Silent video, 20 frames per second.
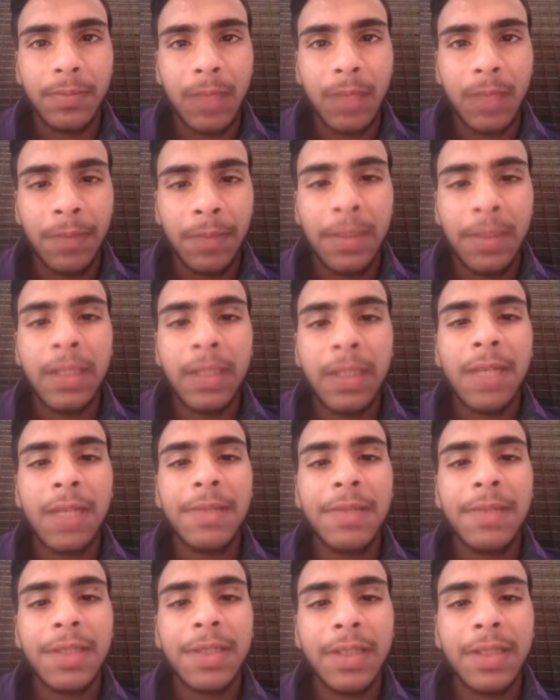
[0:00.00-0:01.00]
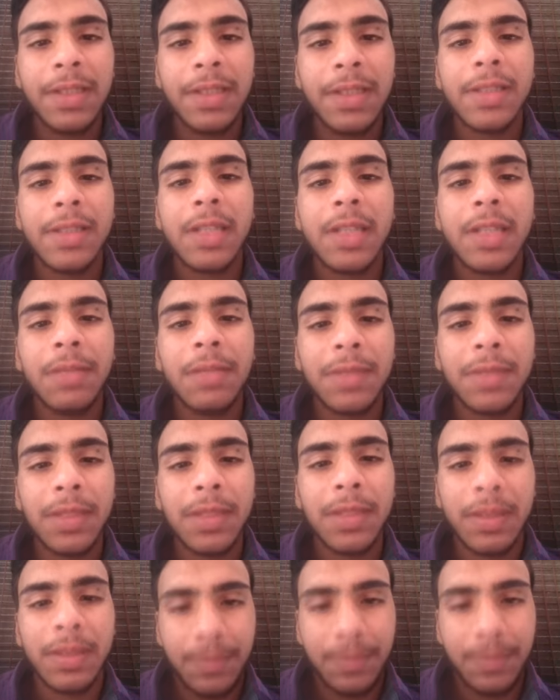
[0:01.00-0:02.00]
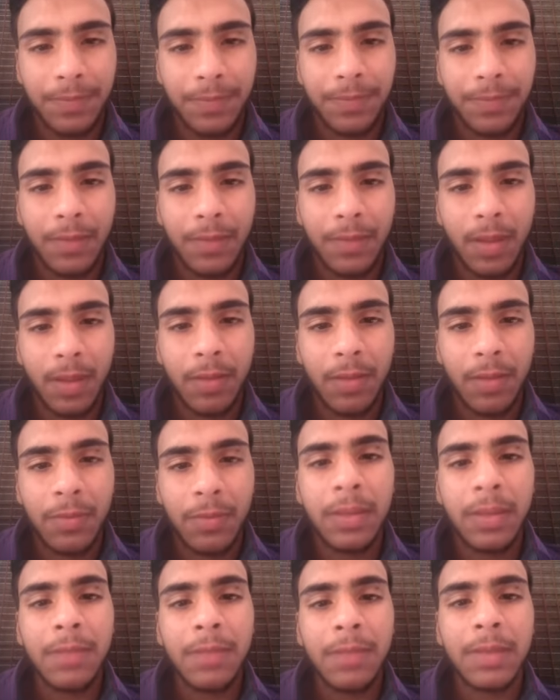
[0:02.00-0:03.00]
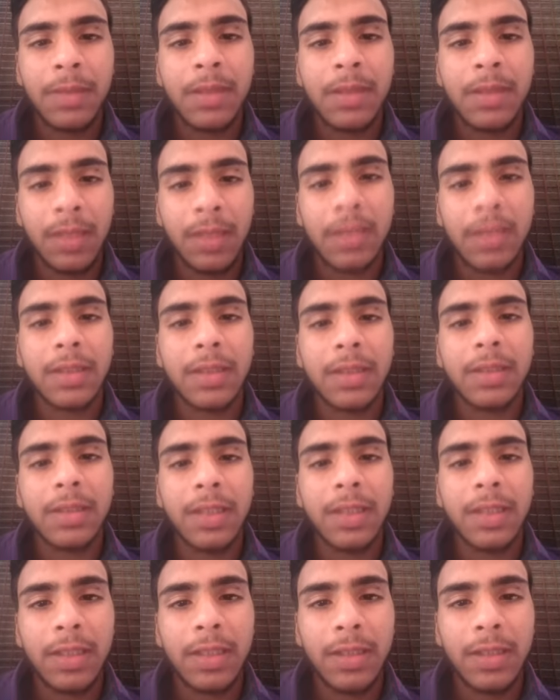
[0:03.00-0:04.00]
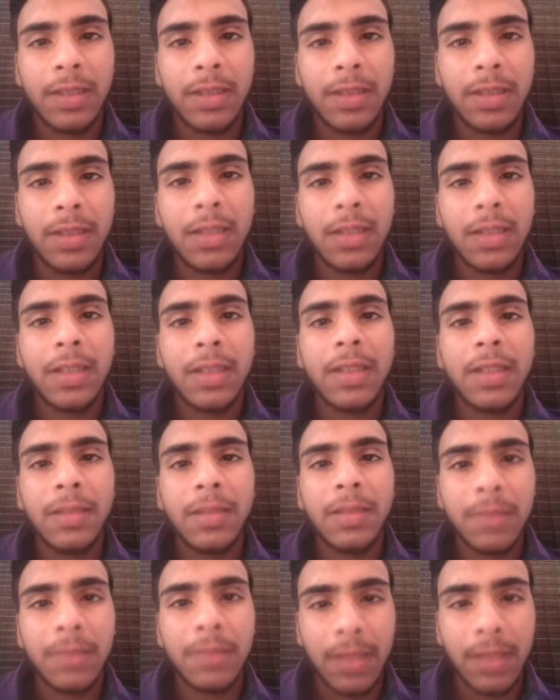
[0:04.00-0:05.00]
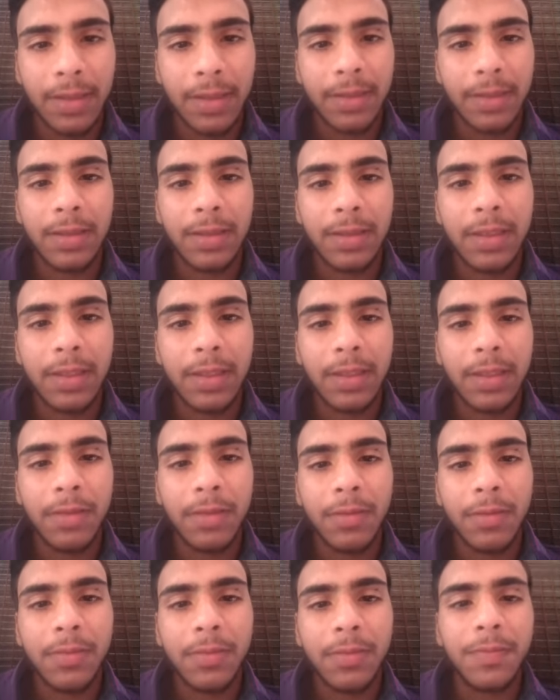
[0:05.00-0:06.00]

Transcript: अपनी कैपेसिटी के हिसाब से उनकी मदद कर सकते हैं जितने की हम कर सकते हैं तो